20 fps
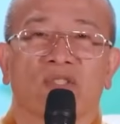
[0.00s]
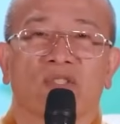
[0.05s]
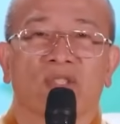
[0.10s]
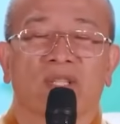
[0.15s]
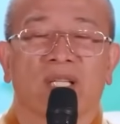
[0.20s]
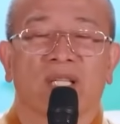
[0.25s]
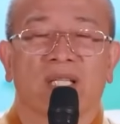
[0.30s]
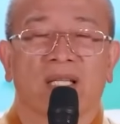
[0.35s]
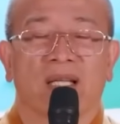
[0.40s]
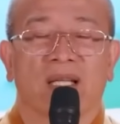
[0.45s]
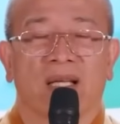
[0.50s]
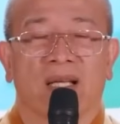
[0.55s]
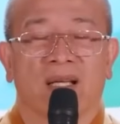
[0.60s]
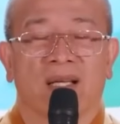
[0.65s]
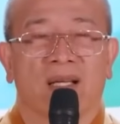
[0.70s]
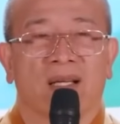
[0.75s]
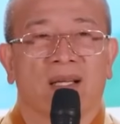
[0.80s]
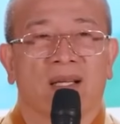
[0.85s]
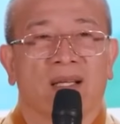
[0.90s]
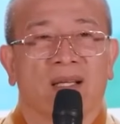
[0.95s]
cho nên
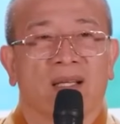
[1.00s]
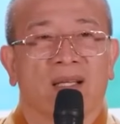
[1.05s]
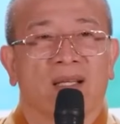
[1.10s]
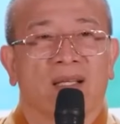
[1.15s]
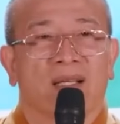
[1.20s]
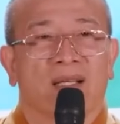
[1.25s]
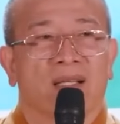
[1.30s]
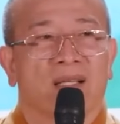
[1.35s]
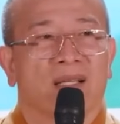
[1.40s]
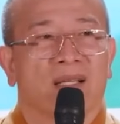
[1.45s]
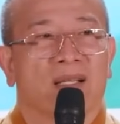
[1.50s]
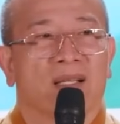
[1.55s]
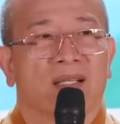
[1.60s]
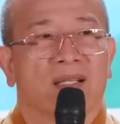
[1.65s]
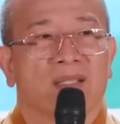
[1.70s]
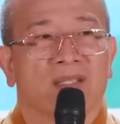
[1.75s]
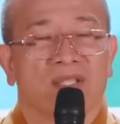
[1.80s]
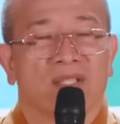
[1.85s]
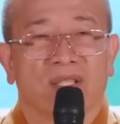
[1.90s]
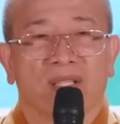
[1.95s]
là
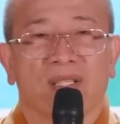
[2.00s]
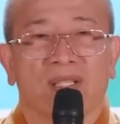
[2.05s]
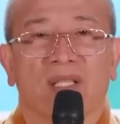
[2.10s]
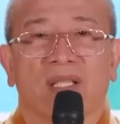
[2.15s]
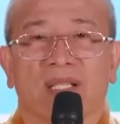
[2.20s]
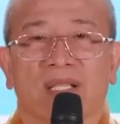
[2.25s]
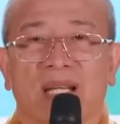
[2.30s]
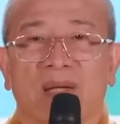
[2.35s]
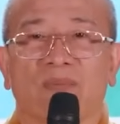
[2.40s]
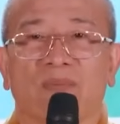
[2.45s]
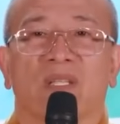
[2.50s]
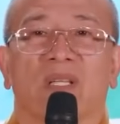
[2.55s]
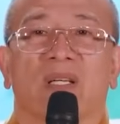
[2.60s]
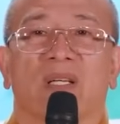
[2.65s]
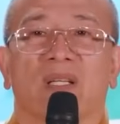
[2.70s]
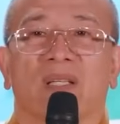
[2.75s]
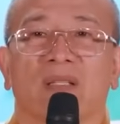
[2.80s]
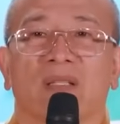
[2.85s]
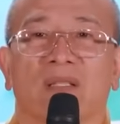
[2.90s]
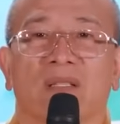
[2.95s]
à, những người nam
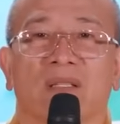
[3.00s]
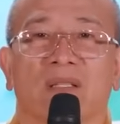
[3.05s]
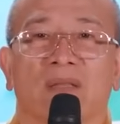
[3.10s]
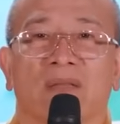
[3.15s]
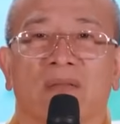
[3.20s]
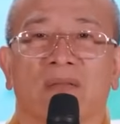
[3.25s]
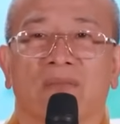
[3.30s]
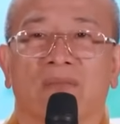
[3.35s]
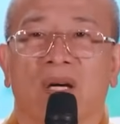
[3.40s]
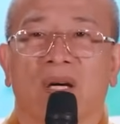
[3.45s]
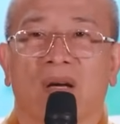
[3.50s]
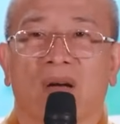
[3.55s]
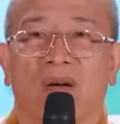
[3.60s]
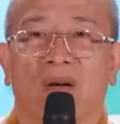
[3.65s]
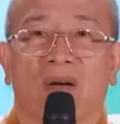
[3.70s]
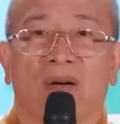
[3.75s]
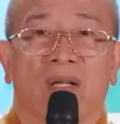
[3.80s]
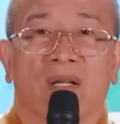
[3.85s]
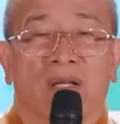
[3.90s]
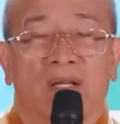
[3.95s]
giới mà
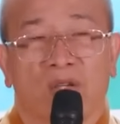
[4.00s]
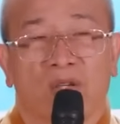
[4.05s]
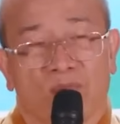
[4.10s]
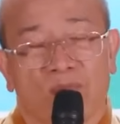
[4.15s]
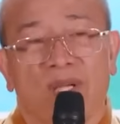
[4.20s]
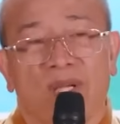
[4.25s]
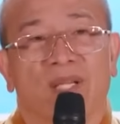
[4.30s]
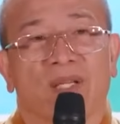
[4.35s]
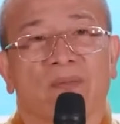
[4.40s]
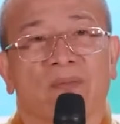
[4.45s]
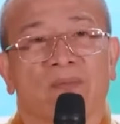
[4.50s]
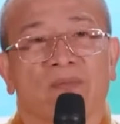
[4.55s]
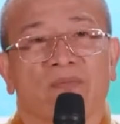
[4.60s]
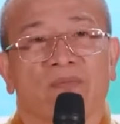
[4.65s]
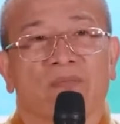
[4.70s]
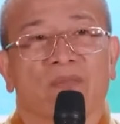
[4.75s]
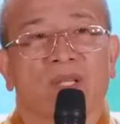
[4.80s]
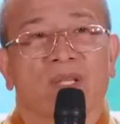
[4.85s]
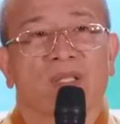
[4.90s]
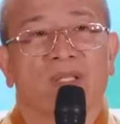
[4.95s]
hiểu biết
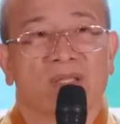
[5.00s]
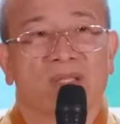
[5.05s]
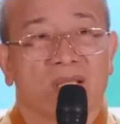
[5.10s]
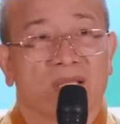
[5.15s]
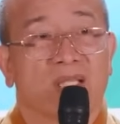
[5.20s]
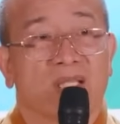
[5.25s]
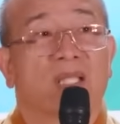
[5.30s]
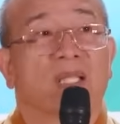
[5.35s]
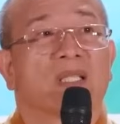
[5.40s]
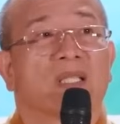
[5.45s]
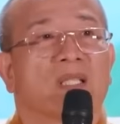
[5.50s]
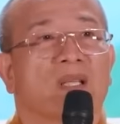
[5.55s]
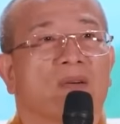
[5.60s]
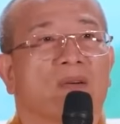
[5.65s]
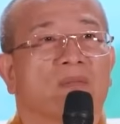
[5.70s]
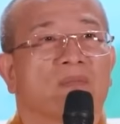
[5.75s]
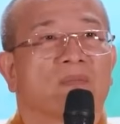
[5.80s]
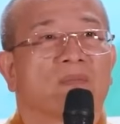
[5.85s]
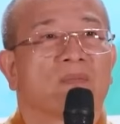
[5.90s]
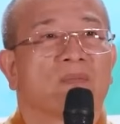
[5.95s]
thì rất trân
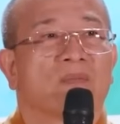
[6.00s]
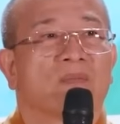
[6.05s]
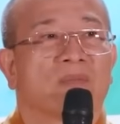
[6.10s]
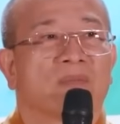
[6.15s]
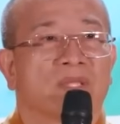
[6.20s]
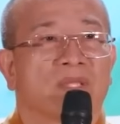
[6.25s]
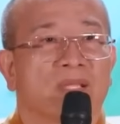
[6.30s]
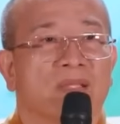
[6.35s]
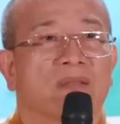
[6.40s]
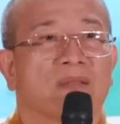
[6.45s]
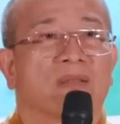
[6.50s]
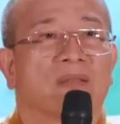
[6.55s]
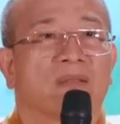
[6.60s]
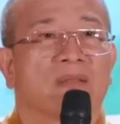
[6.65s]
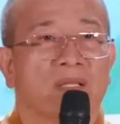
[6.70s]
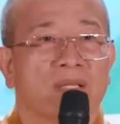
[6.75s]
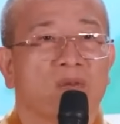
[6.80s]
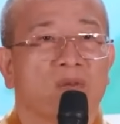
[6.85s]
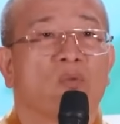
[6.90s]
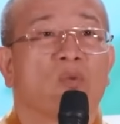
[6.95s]
trọng, rất
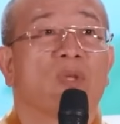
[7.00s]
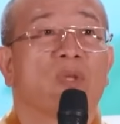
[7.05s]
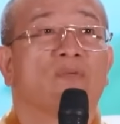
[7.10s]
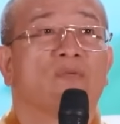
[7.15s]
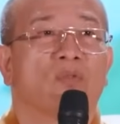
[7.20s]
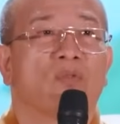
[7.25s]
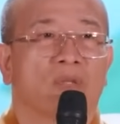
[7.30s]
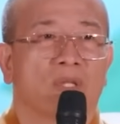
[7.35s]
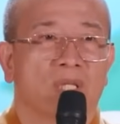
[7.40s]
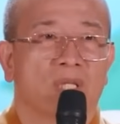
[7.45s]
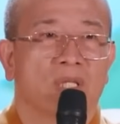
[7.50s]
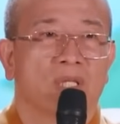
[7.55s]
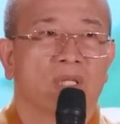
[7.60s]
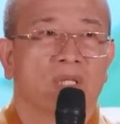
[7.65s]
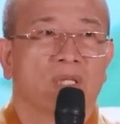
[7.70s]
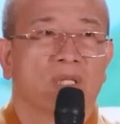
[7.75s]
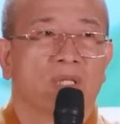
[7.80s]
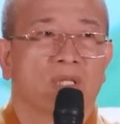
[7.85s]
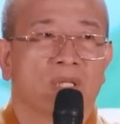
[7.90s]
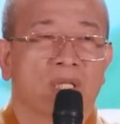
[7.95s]
thương quý phụ nữ,
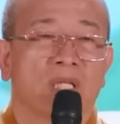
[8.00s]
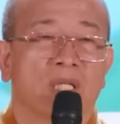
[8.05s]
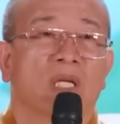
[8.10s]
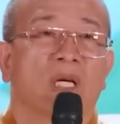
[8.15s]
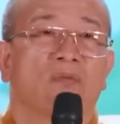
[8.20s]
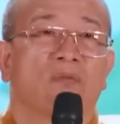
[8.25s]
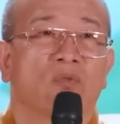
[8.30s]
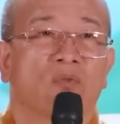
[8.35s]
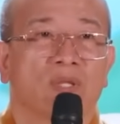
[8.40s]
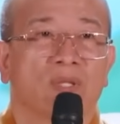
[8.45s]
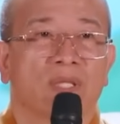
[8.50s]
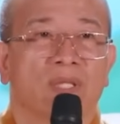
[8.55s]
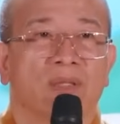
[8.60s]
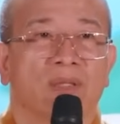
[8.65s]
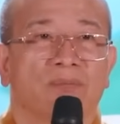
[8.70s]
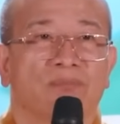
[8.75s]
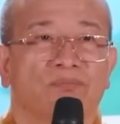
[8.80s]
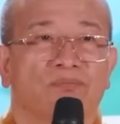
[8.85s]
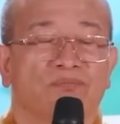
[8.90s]
nâng đỡ phụ nữ.